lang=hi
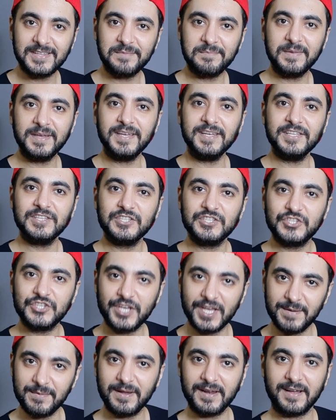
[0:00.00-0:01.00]
दिन में
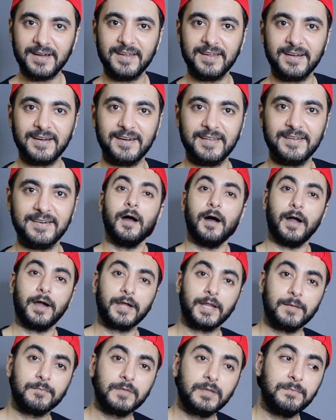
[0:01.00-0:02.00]
छः बार खाना खाना
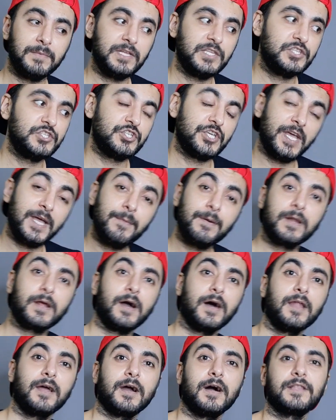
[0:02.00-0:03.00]
अगर आप दिन में छः बार
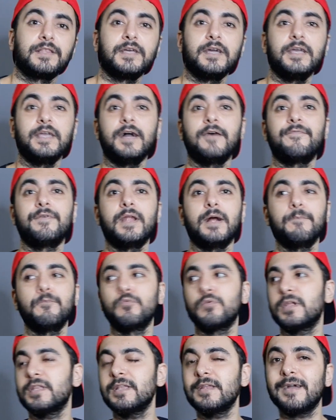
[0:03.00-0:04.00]
खाना खाते हैं या फिर आप
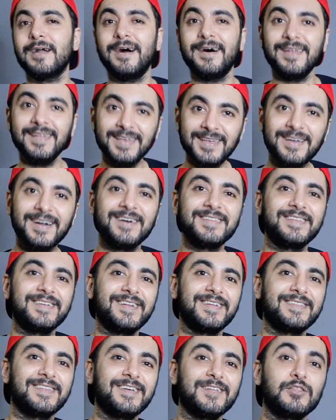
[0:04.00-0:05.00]
पूरा दिन खाना ही खाते
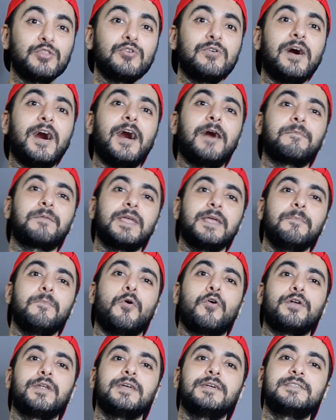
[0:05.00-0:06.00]
रहते हैं तो आपकी
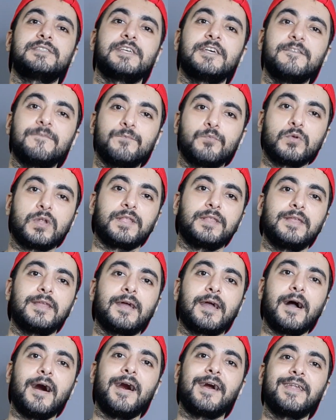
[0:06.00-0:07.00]
बॉडी सिर्फ पूरा
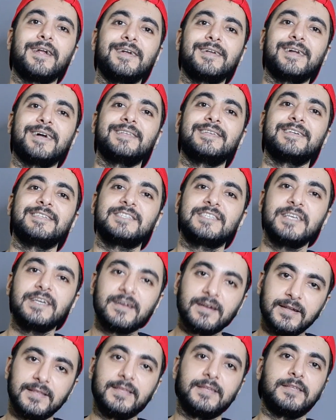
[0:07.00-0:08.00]
दिन खाना डाइजेस्ट ही
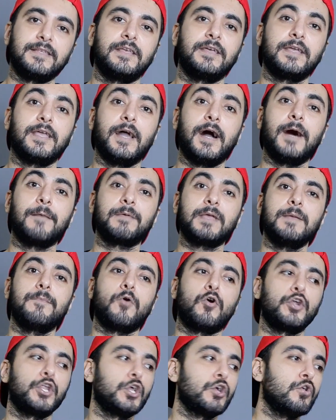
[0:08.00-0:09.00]
करती रह जाएगी आपकी
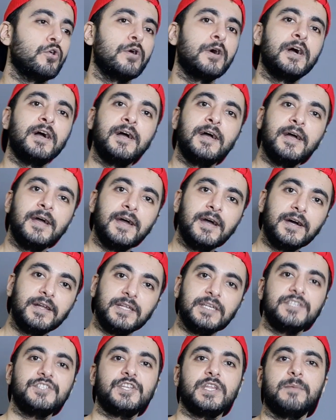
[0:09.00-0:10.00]
बॉडी को
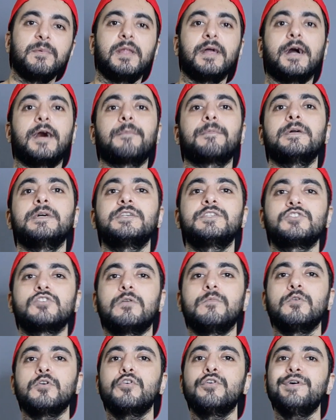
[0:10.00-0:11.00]
रेस्ट ही मिलेगा आपके
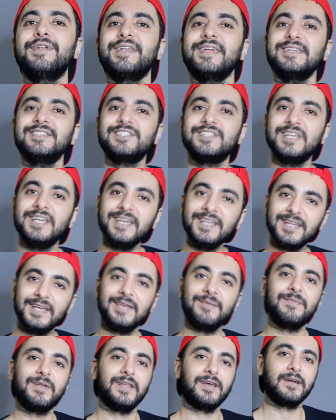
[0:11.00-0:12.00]
स्टोमक को रेस्ट ही
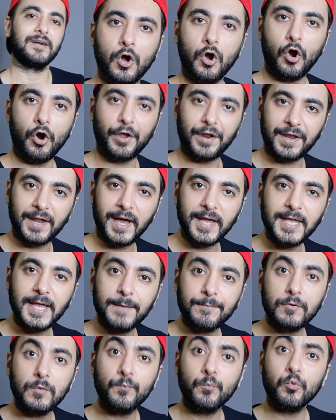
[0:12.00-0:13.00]
नहीं मिलेगा और ना ही
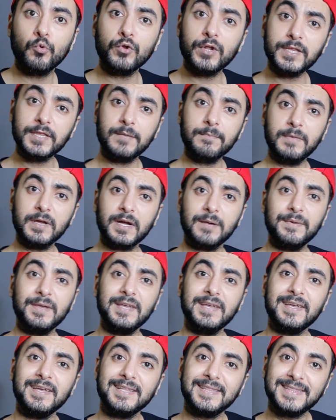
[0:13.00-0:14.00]
आपको पूरे दिन में कभी
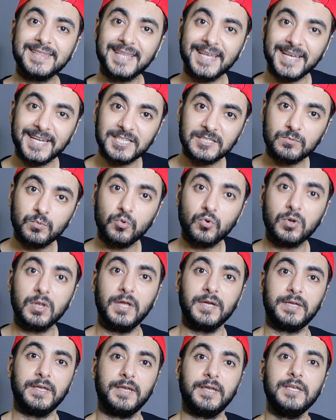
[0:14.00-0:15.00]
तेज भूख
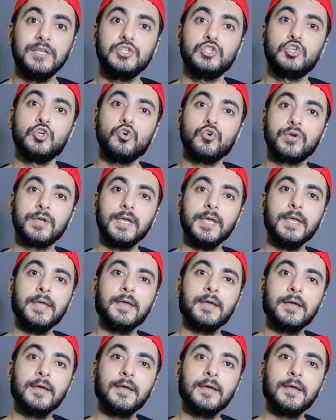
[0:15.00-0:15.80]
लगेगी जो कि